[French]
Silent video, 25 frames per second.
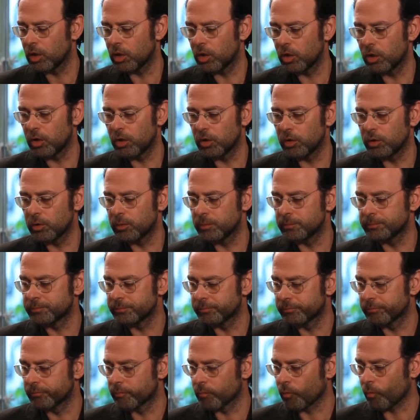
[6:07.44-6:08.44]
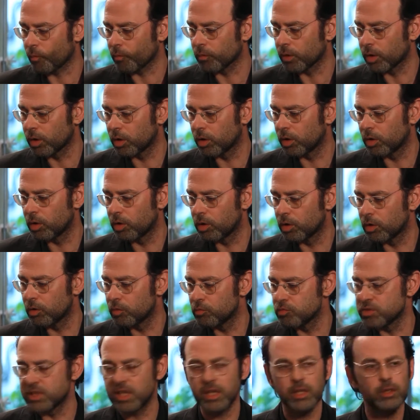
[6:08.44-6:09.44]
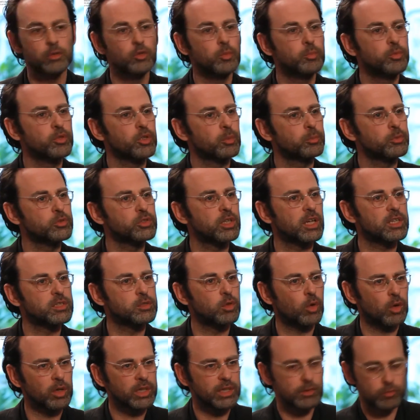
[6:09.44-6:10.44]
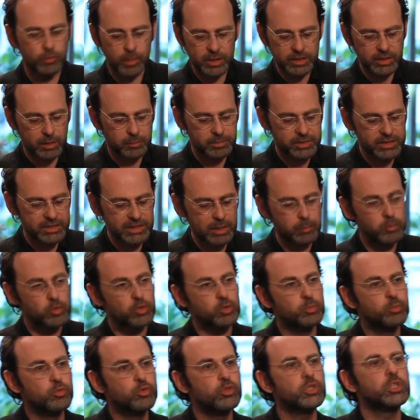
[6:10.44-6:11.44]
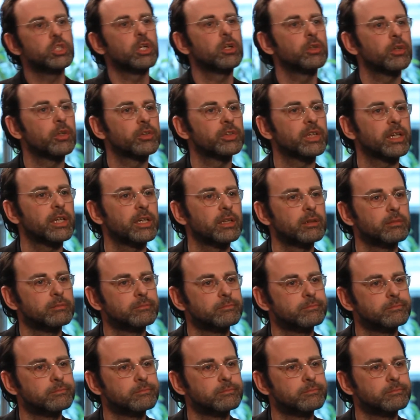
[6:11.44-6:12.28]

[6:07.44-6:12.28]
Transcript: euh, vous avez de plus en plus de restaurants qui vous mettent un petit amuse-bouche en entrée.